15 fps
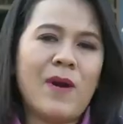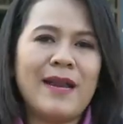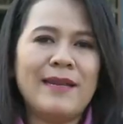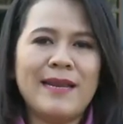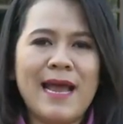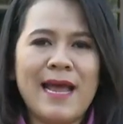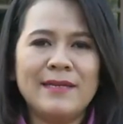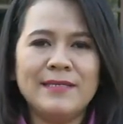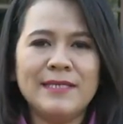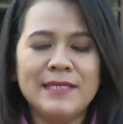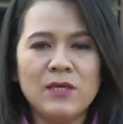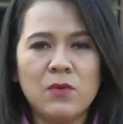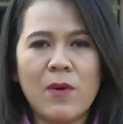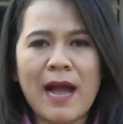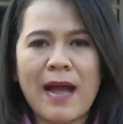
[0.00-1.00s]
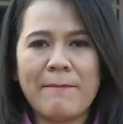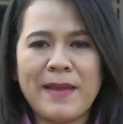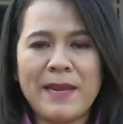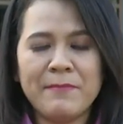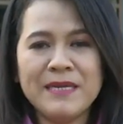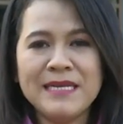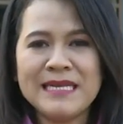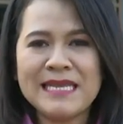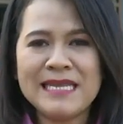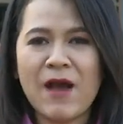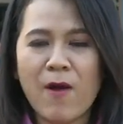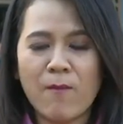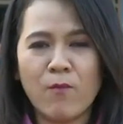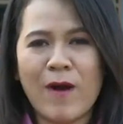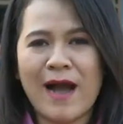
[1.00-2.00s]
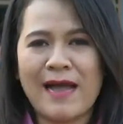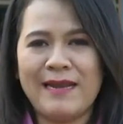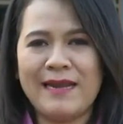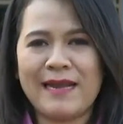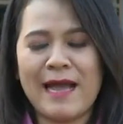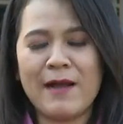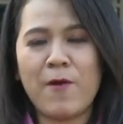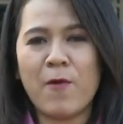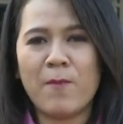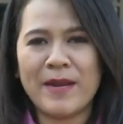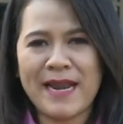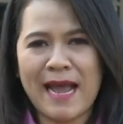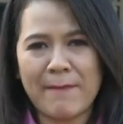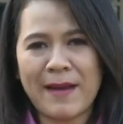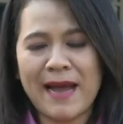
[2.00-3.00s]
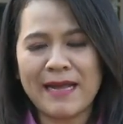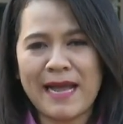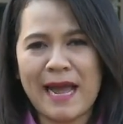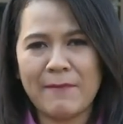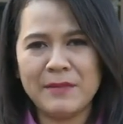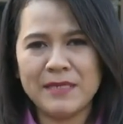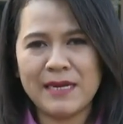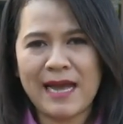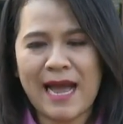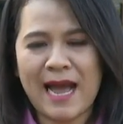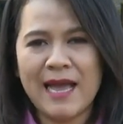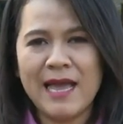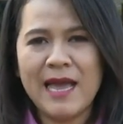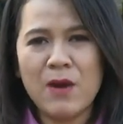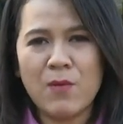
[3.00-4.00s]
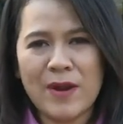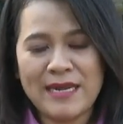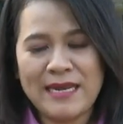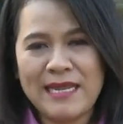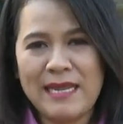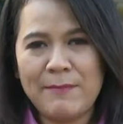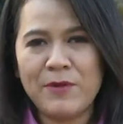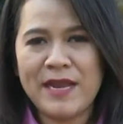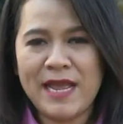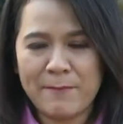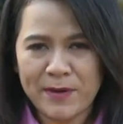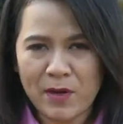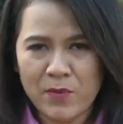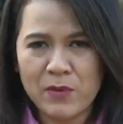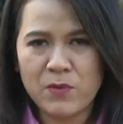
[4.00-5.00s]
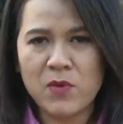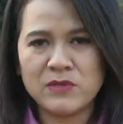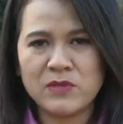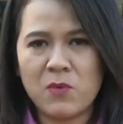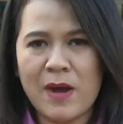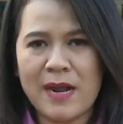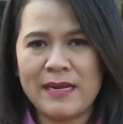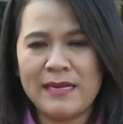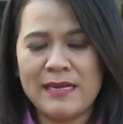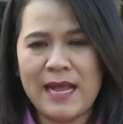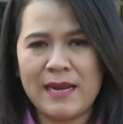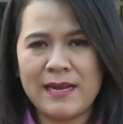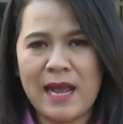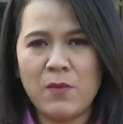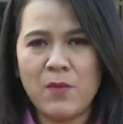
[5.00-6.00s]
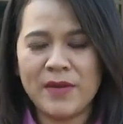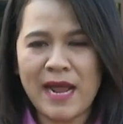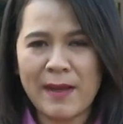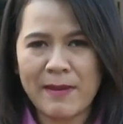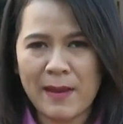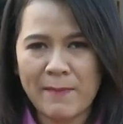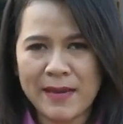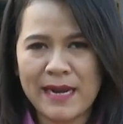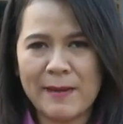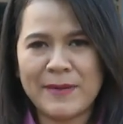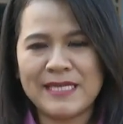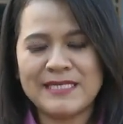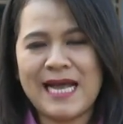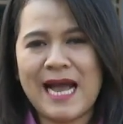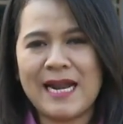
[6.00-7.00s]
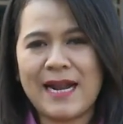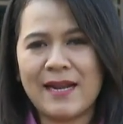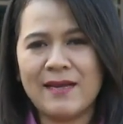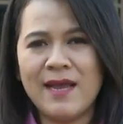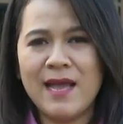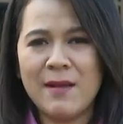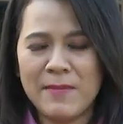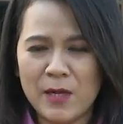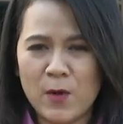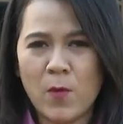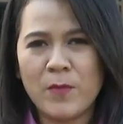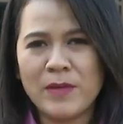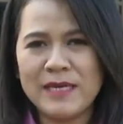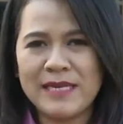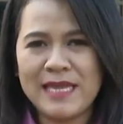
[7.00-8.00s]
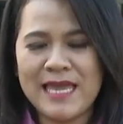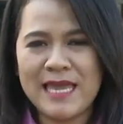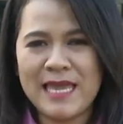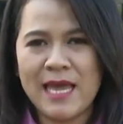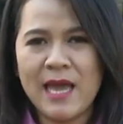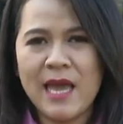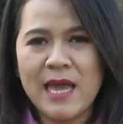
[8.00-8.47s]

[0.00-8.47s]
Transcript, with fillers: สวรรค์นั้น ถือว่าเป็นพื้นที่หอมหวานนะคะ ของบรรดาพักการเมืองค่ะ วันนี้พลเอกประวิตยวงสุวรรณในฐานะหัวหน้าพักพลังประชารัฐมาลงพื้นที่